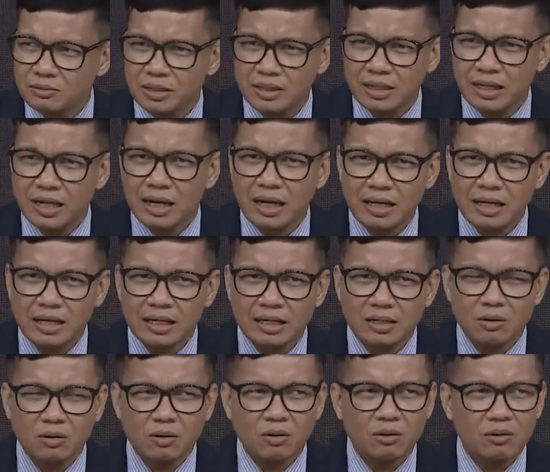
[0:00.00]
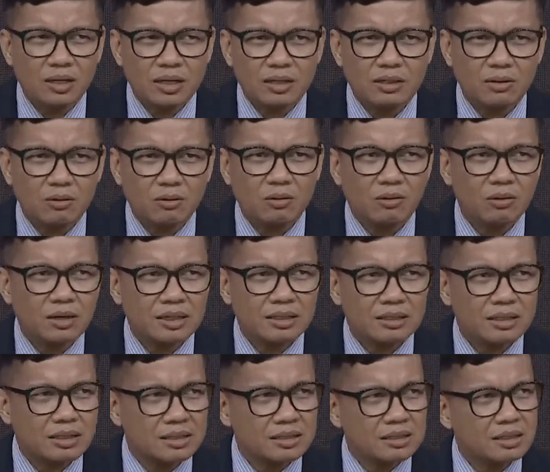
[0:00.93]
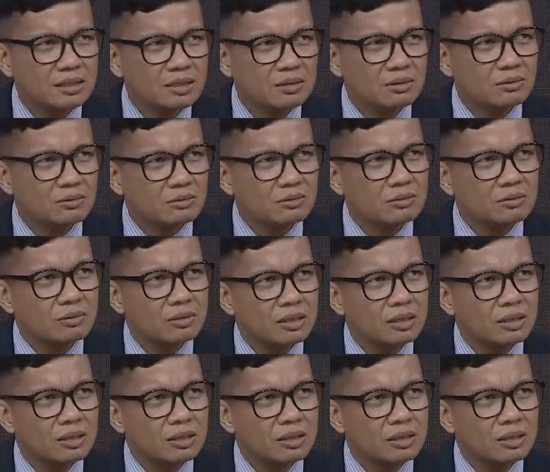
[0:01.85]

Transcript: Tidak ada golongan-golongan tertentu